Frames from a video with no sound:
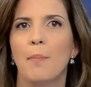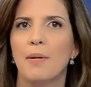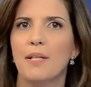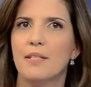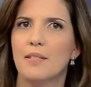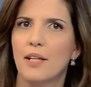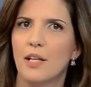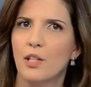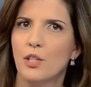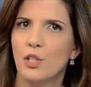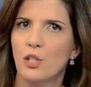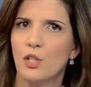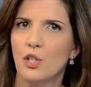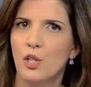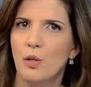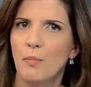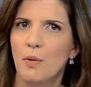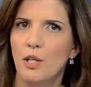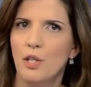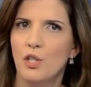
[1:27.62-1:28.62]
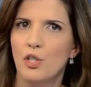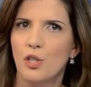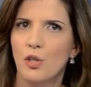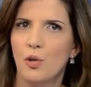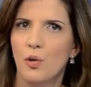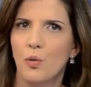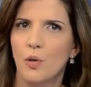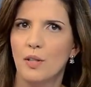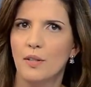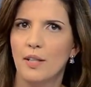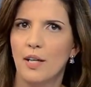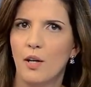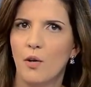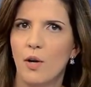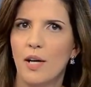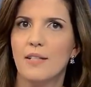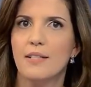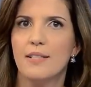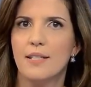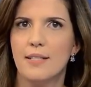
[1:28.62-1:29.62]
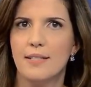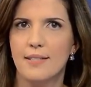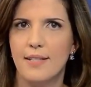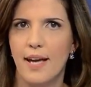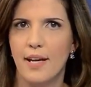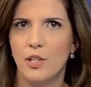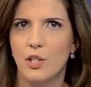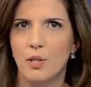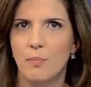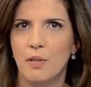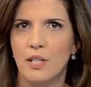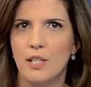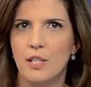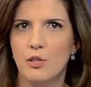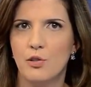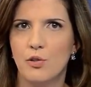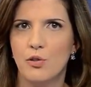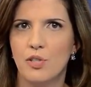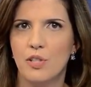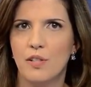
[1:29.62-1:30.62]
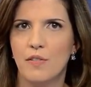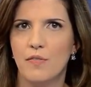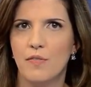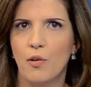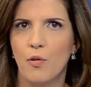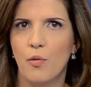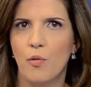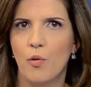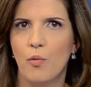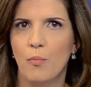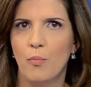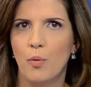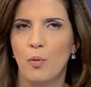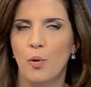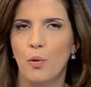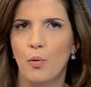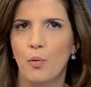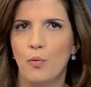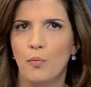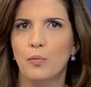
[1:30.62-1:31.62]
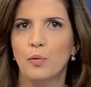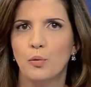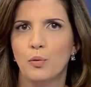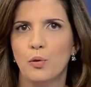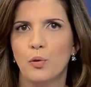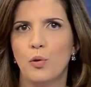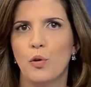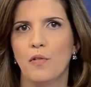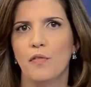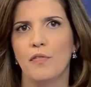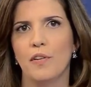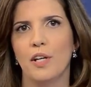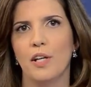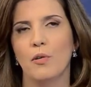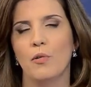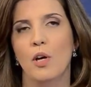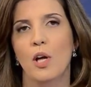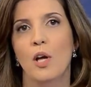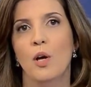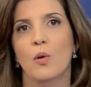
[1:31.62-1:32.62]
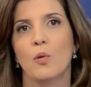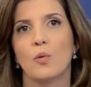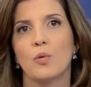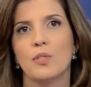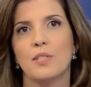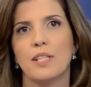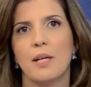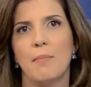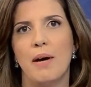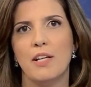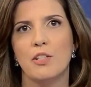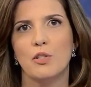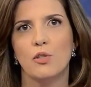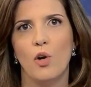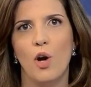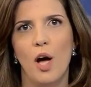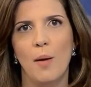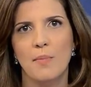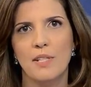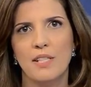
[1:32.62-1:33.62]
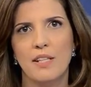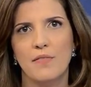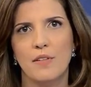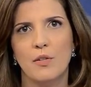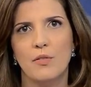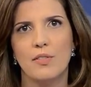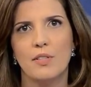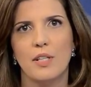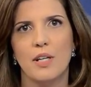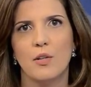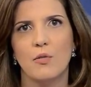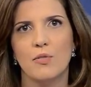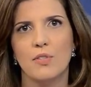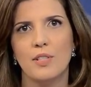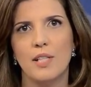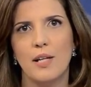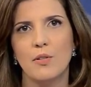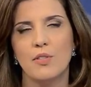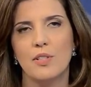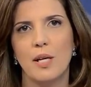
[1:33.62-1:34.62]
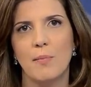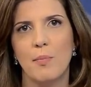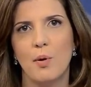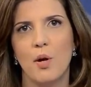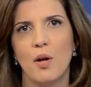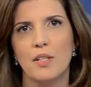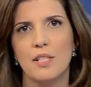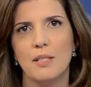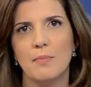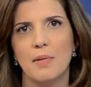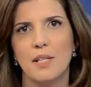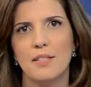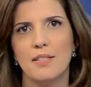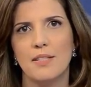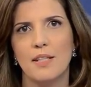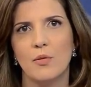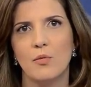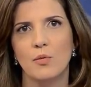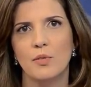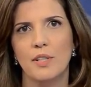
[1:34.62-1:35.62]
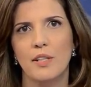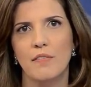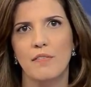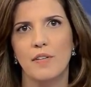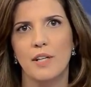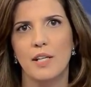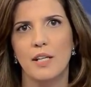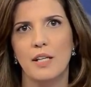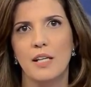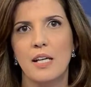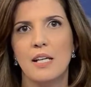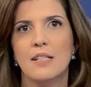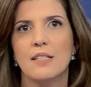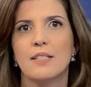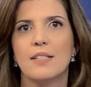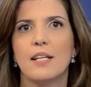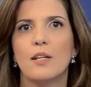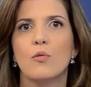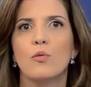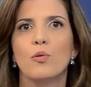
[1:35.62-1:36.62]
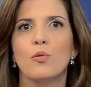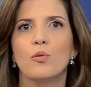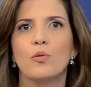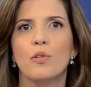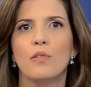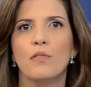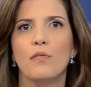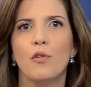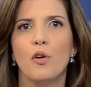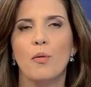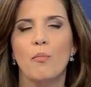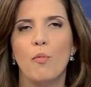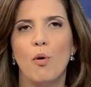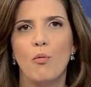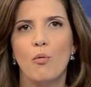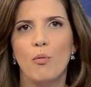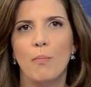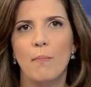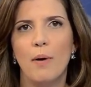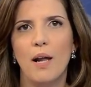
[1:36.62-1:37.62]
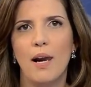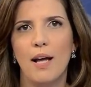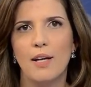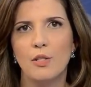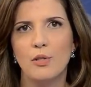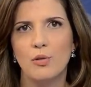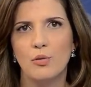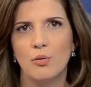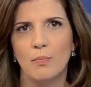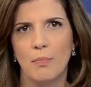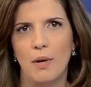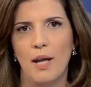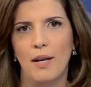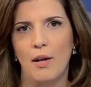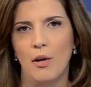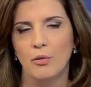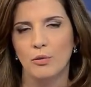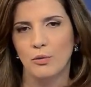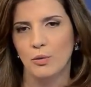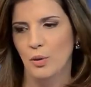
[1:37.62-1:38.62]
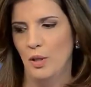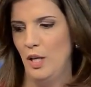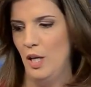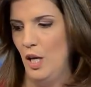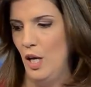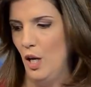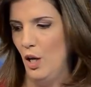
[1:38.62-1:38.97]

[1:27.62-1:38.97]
A presidente Dilma indicou até agora 17 ministros que vão compor o futuro governo. Os demais nomes deverão ser anunciados na próxima segunda-feira, segundo informou o Palácio do Planalto.